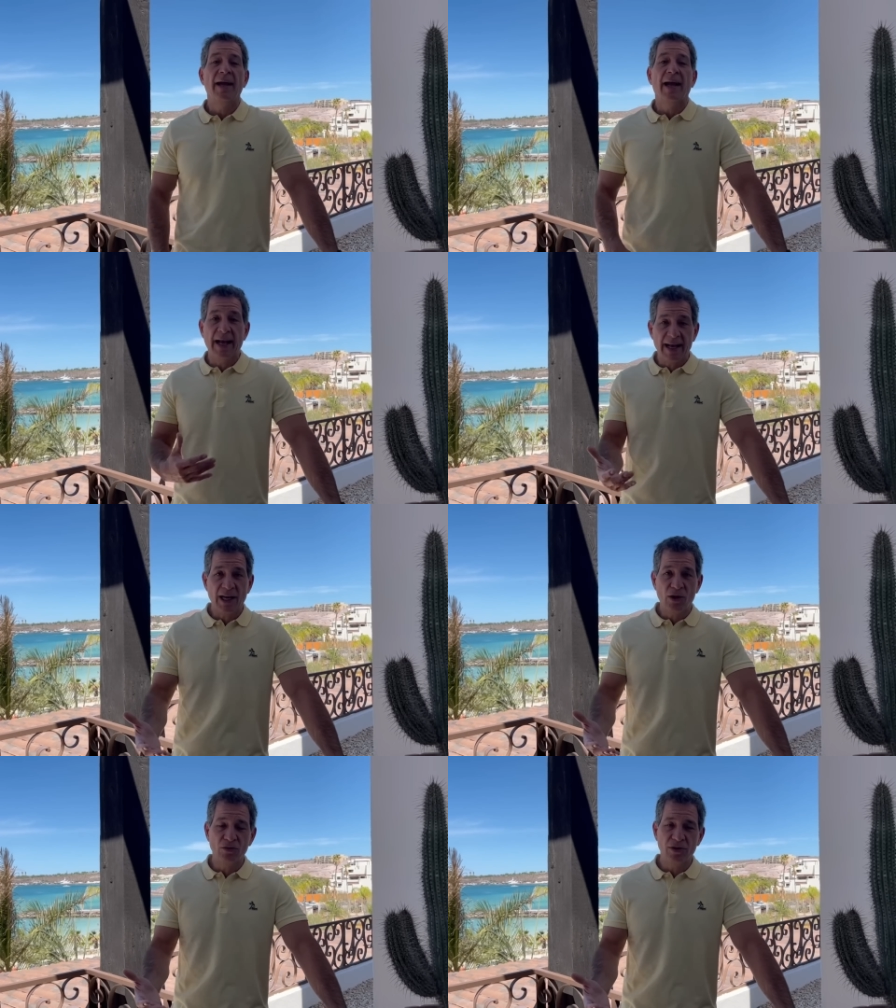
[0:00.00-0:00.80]
Gana
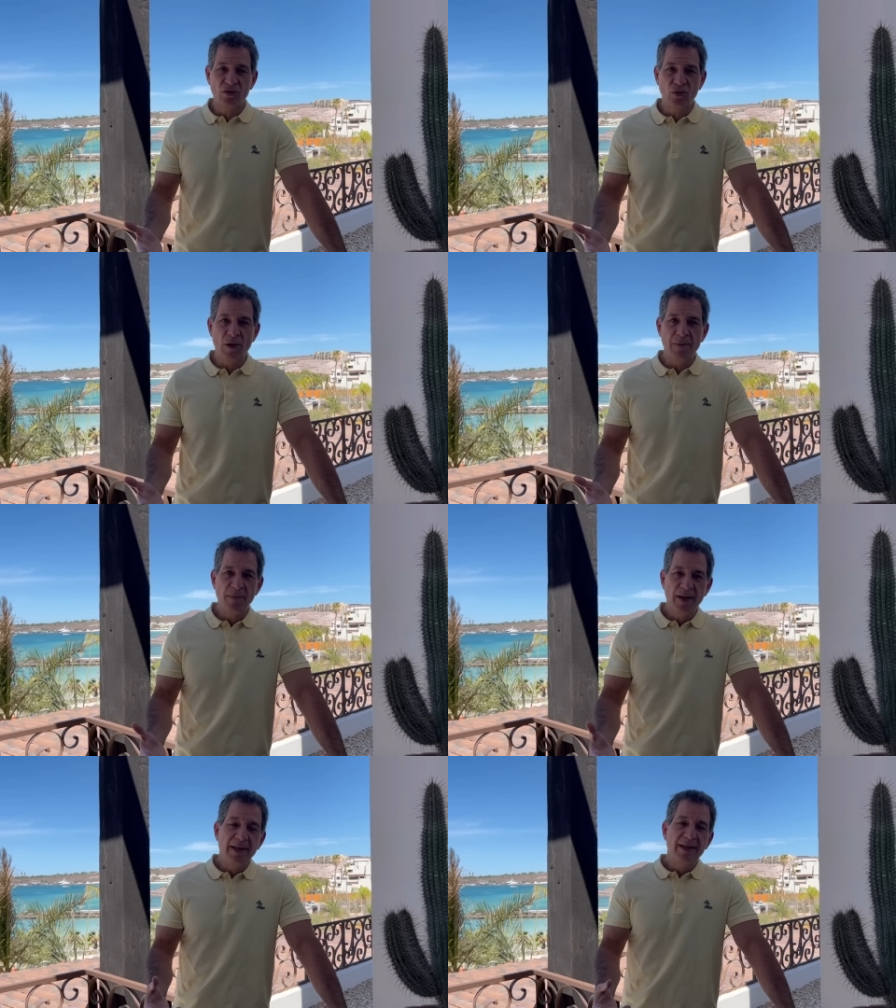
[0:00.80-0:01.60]
Cruz Azul,
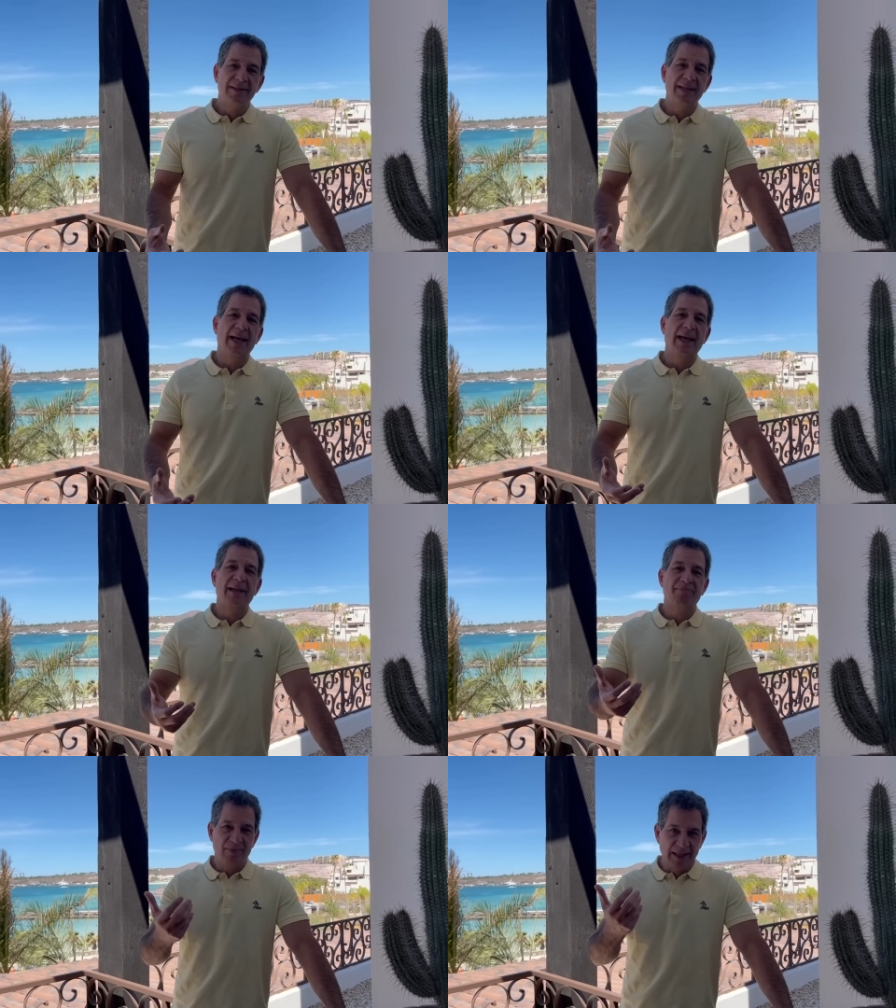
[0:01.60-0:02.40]
se
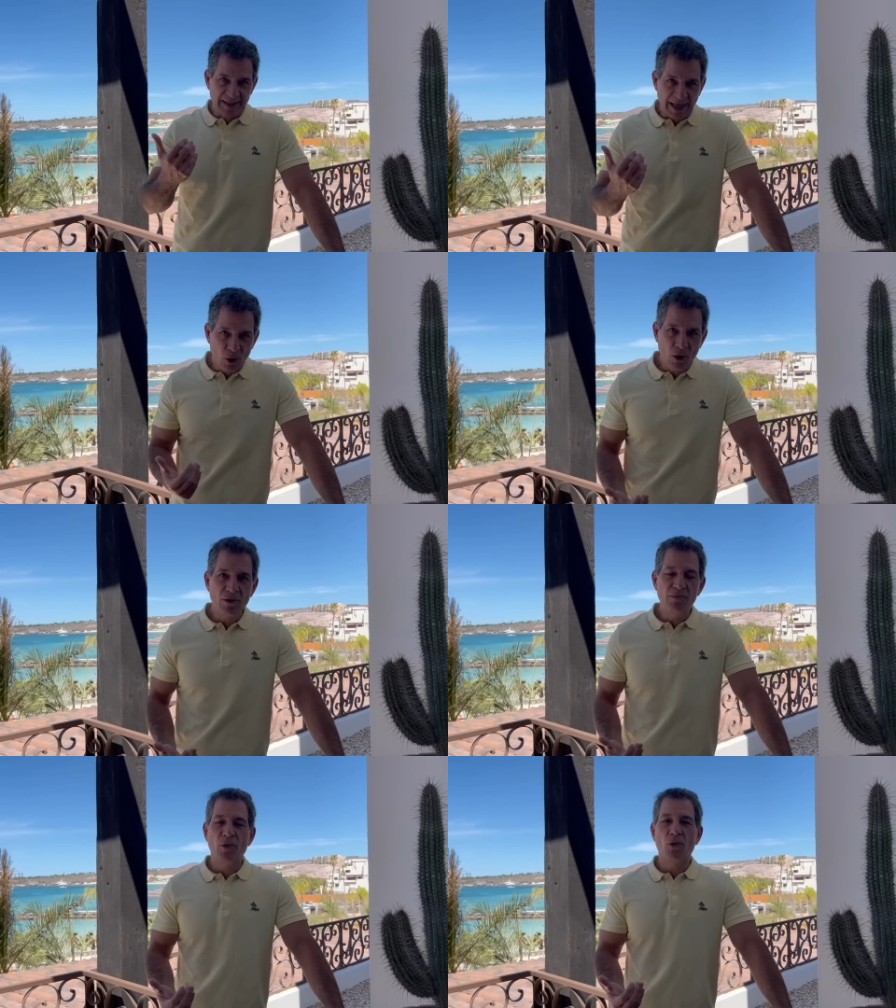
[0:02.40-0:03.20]
desahoga
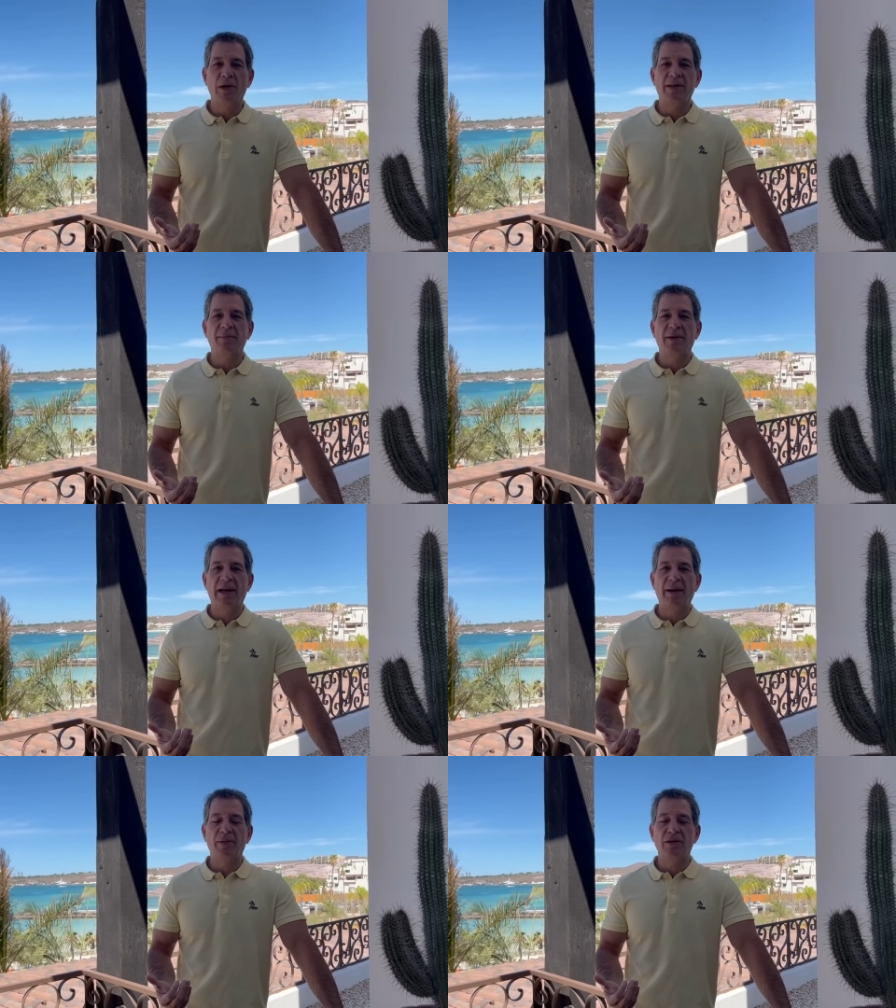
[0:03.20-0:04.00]
un poco el tema de
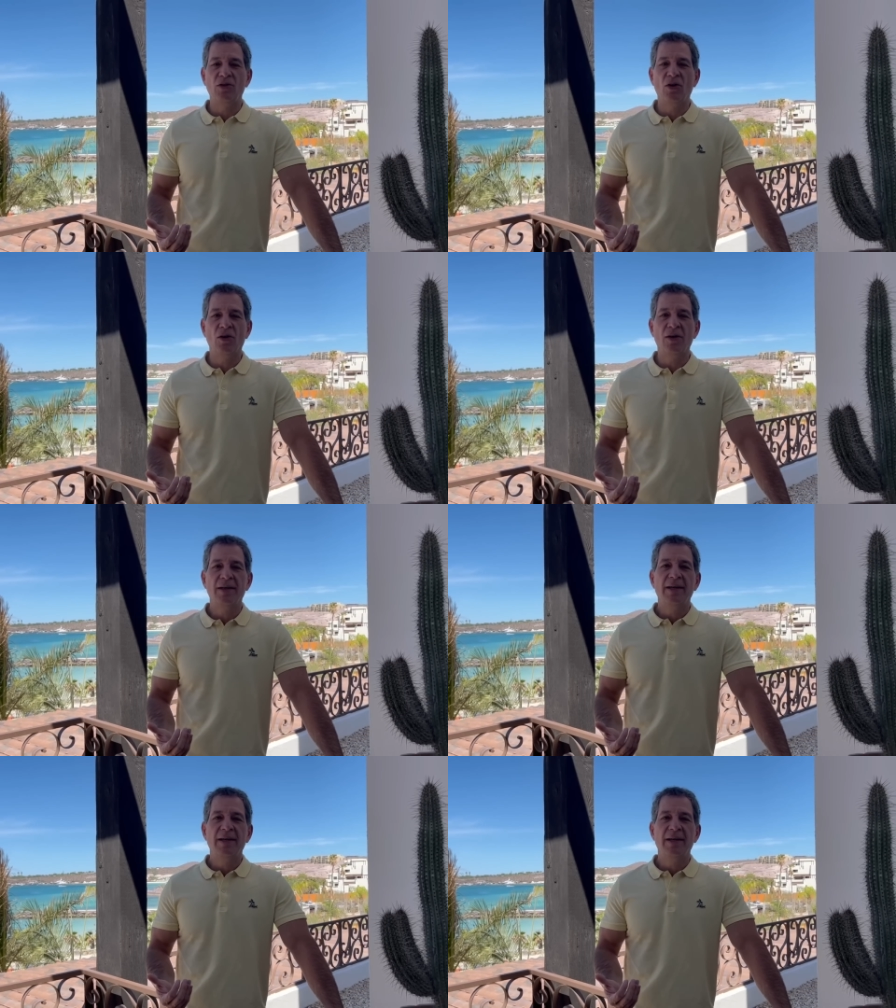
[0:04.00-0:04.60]
la presión.